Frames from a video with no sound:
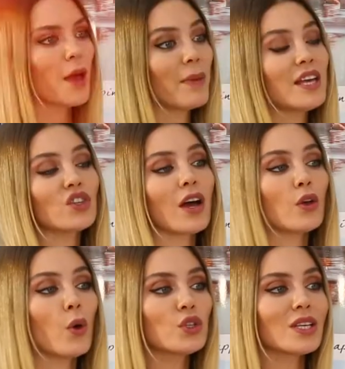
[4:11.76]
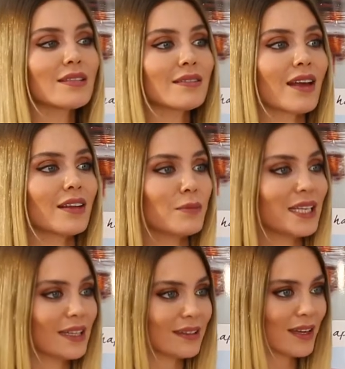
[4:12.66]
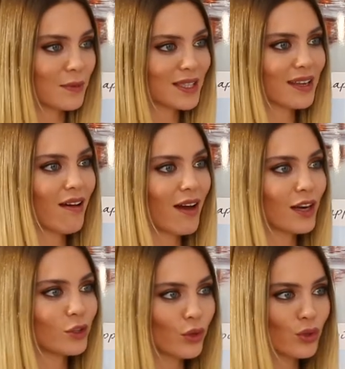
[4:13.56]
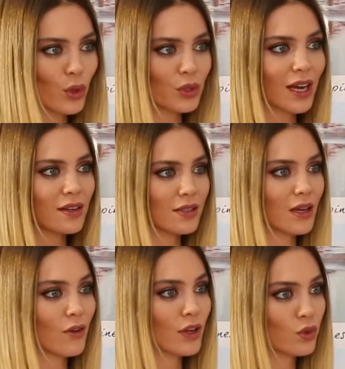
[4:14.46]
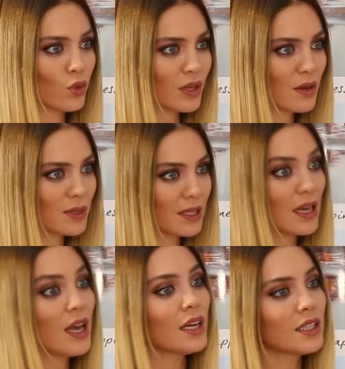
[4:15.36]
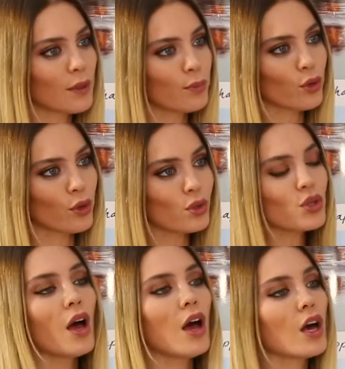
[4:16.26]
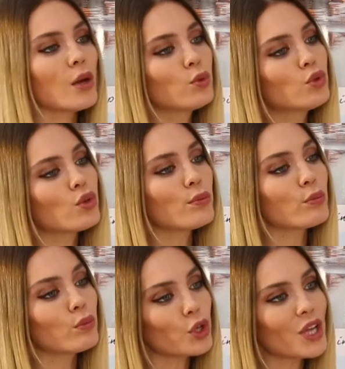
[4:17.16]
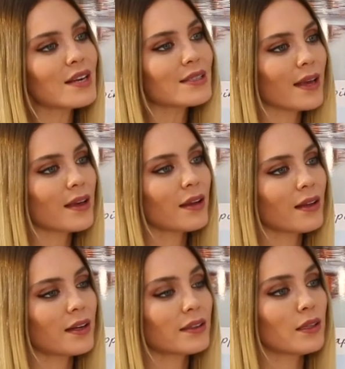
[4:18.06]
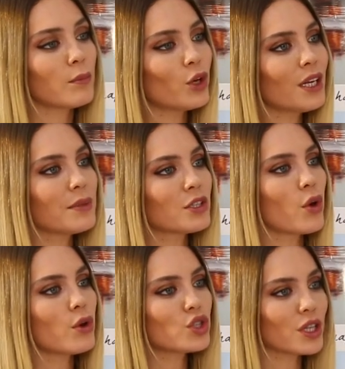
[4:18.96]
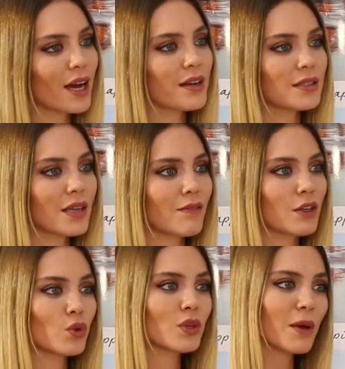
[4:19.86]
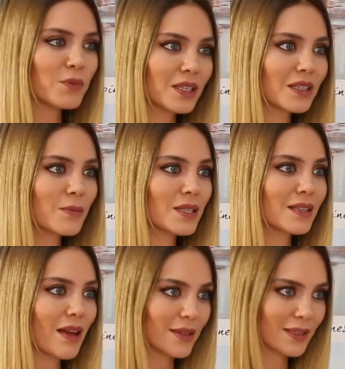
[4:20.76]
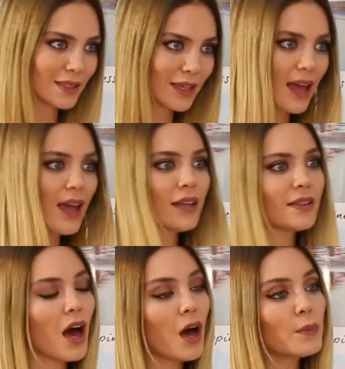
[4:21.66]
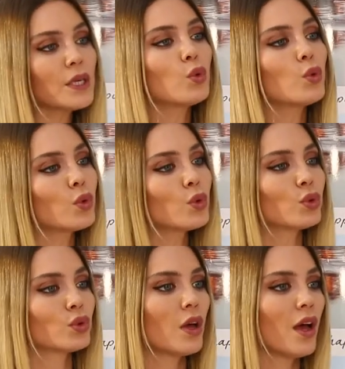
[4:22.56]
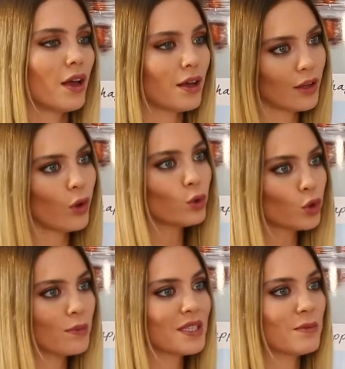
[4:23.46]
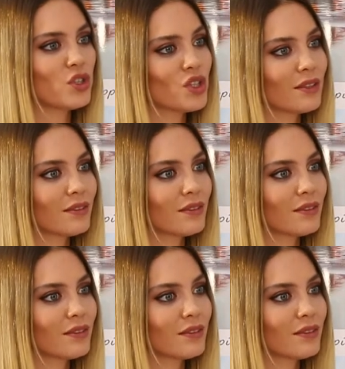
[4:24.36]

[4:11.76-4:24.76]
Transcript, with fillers: 5 ay öncesinden biletlerimizi ayarlıyoruz, otel rezervasyonlarımızı yapıyoruz. Ee, bu durum modern seyahatlarda da böyle midir? Önceden rezervasyon yaptırdığımız takdirde daha mı uygun e, oluyor bizim için?